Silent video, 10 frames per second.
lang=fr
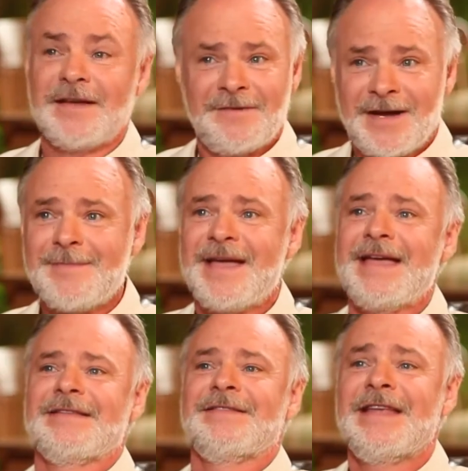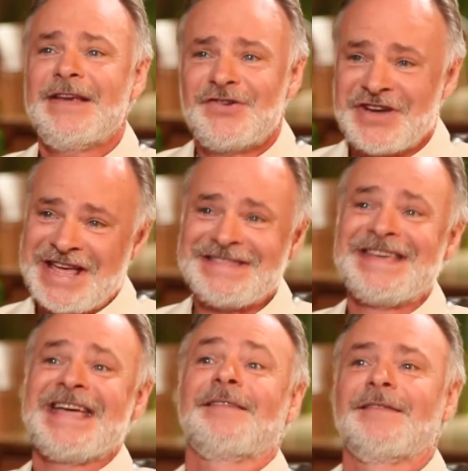C'était vraiment
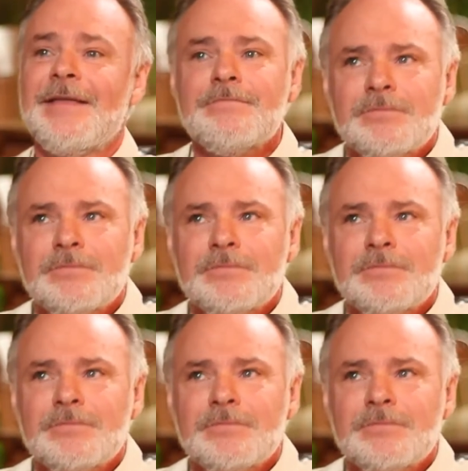déchaîné en